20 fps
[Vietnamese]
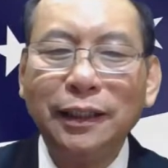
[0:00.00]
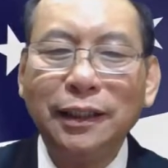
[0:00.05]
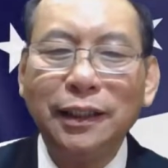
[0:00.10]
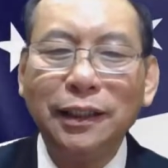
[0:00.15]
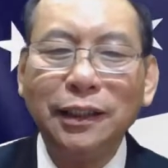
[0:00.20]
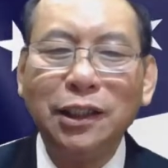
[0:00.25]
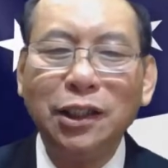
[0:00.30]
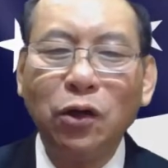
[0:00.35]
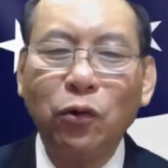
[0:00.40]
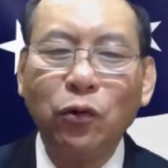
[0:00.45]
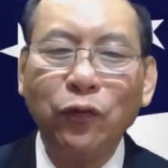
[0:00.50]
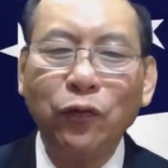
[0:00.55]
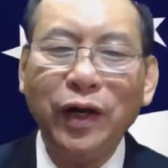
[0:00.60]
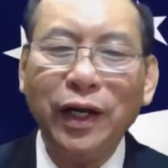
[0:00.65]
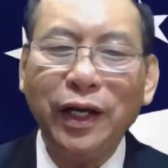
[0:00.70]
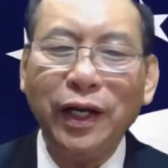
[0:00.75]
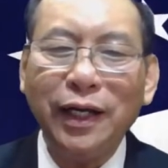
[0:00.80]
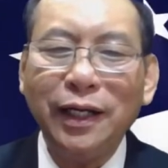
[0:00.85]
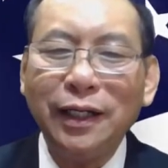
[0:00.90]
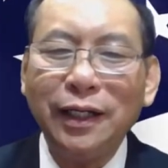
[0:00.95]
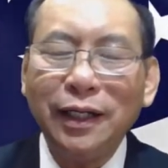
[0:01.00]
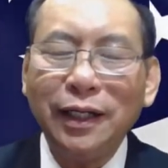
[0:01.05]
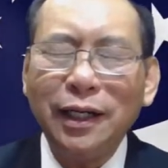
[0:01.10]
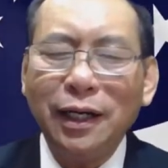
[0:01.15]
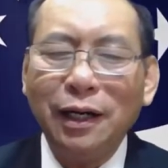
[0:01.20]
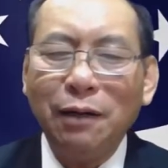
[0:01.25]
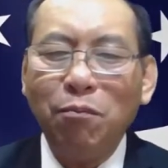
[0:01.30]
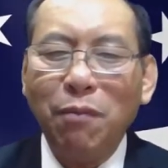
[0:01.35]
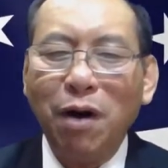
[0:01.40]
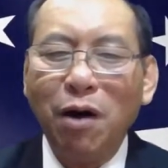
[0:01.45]
kính thưa quý vị
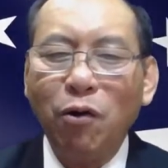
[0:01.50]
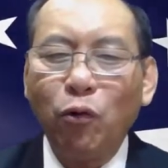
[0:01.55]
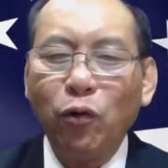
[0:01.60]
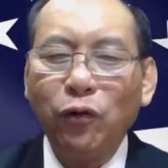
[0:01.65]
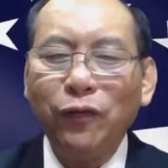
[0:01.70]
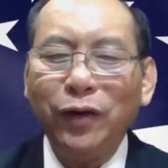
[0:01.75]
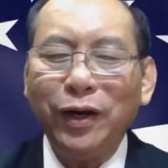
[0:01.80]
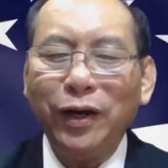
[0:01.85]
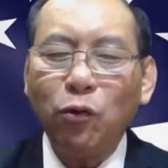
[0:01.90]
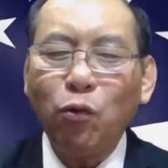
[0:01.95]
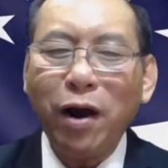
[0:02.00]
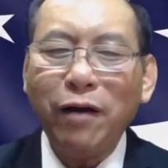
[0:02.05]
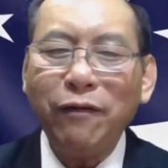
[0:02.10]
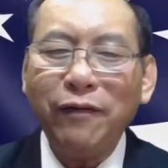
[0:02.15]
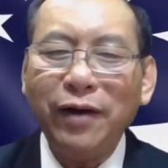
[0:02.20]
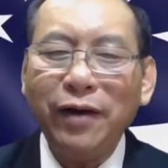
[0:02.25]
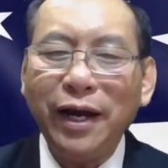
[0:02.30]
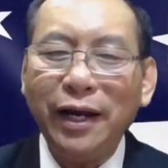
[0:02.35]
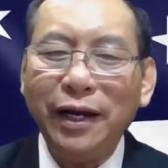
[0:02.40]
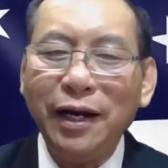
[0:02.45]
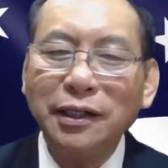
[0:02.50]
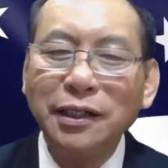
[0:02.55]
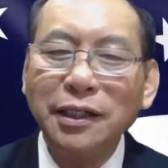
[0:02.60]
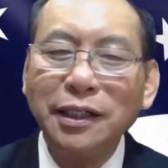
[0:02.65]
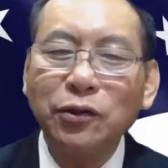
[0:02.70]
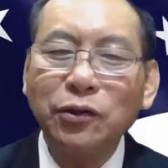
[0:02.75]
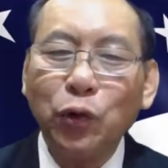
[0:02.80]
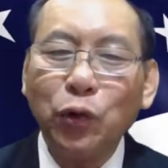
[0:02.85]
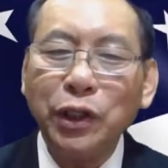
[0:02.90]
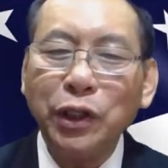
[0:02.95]
mời quý vị quay về đất nước
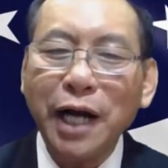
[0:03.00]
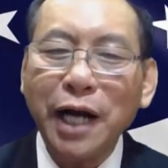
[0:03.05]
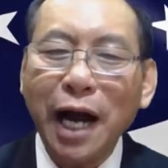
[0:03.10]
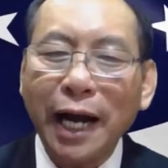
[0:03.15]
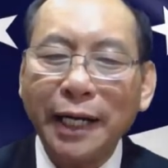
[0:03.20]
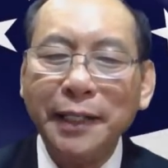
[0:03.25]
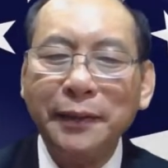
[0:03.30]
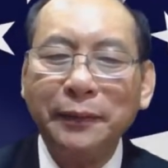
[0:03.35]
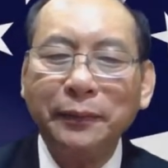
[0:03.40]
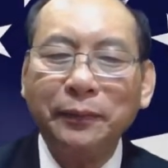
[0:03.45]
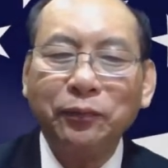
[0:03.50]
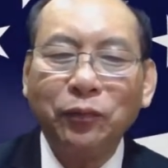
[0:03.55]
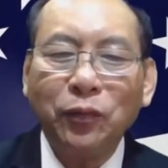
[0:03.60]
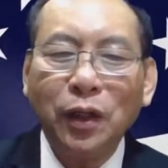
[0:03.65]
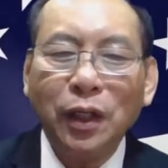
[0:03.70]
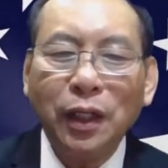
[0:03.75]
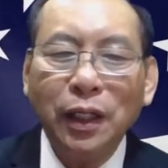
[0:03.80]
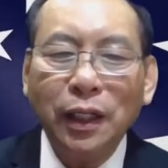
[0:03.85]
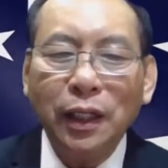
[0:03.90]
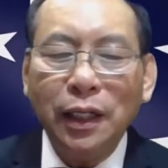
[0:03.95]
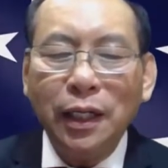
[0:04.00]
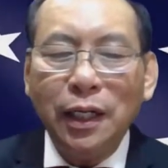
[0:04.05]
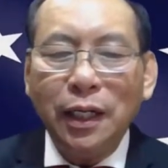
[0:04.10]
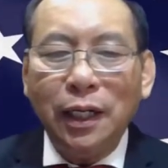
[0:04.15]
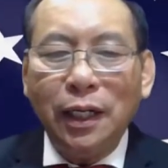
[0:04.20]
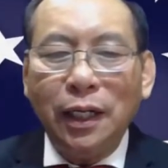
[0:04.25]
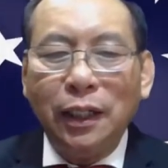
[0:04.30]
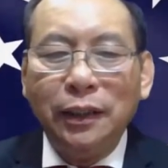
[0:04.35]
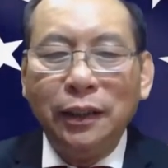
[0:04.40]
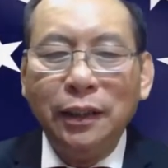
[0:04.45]
của nước Anh
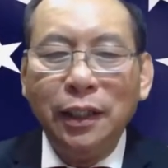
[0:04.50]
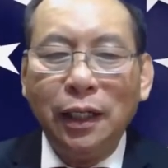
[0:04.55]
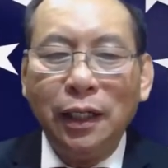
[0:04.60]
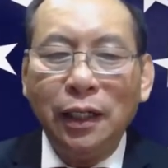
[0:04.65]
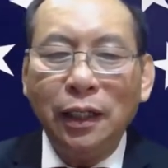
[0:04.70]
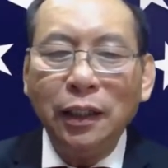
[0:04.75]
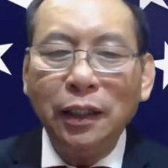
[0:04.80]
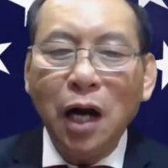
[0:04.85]
những